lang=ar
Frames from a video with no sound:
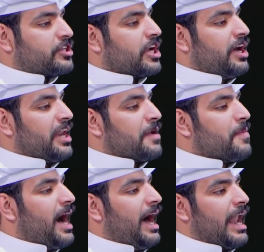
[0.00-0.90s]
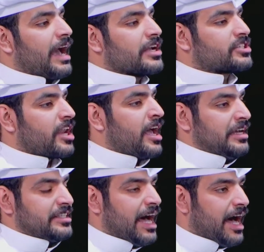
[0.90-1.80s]
شعري ما على قصرها
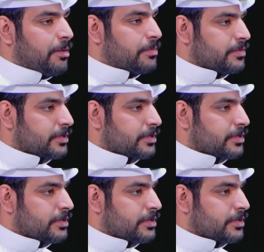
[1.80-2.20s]
اعتاب